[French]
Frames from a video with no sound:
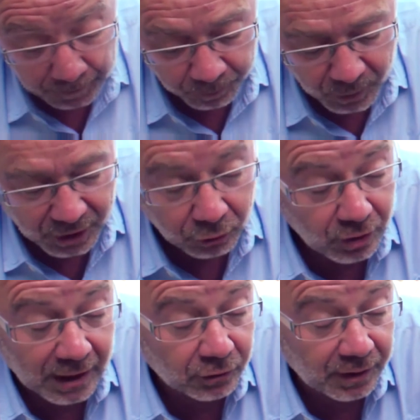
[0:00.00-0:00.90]
mais
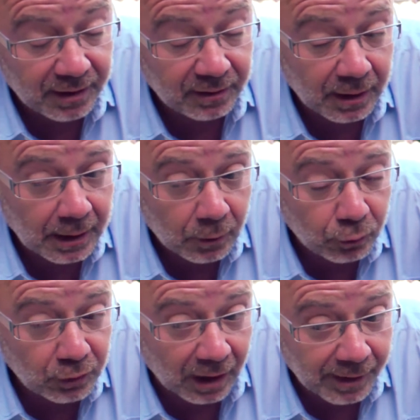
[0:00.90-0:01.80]
c'est la totalité
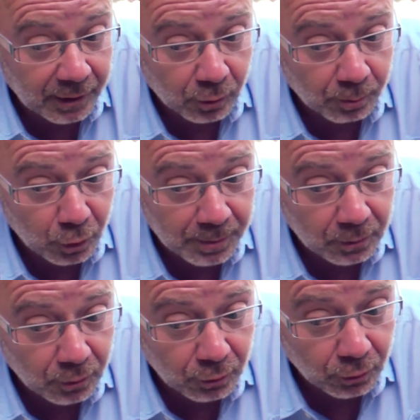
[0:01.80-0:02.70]
du travail
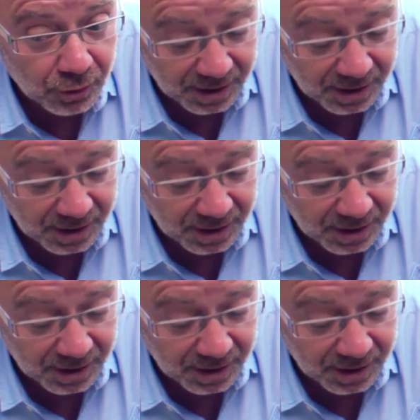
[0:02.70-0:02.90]
de,